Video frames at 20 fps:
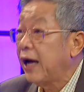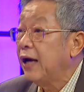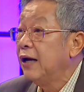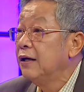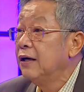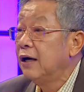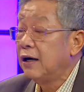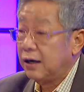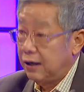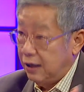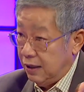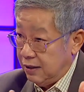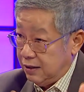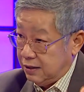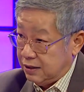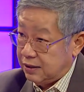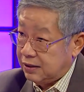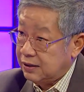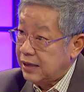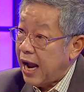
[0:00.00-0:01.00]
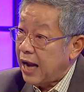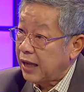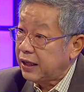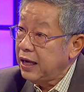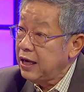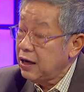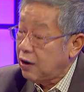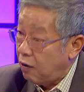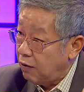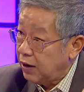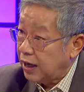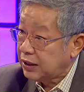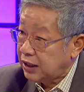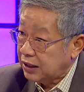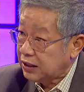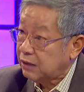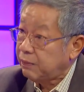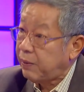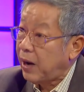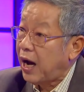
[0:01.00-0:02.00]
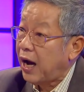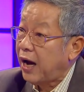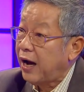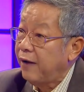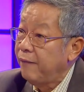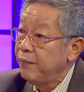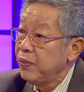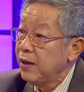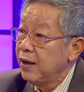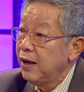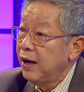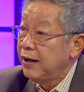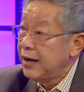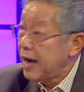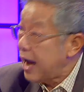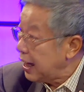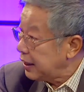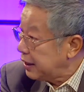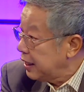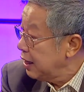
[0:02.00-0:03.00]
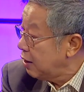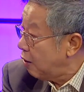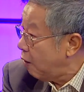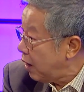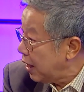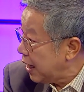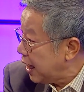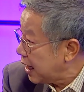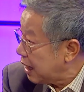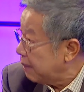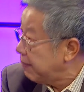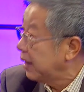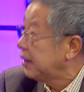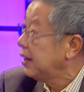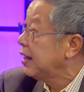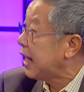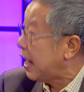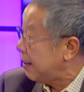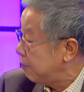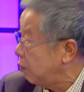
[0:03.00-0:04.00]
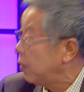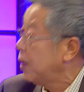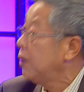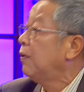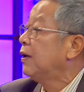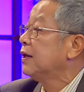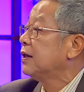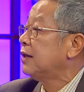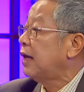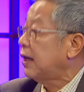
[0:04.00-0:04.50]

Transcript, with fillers: ใจเรื่องหน้าที่ของรัฐสภากติกาหน้าที่ของคณะกรรมาการผมคิดว่า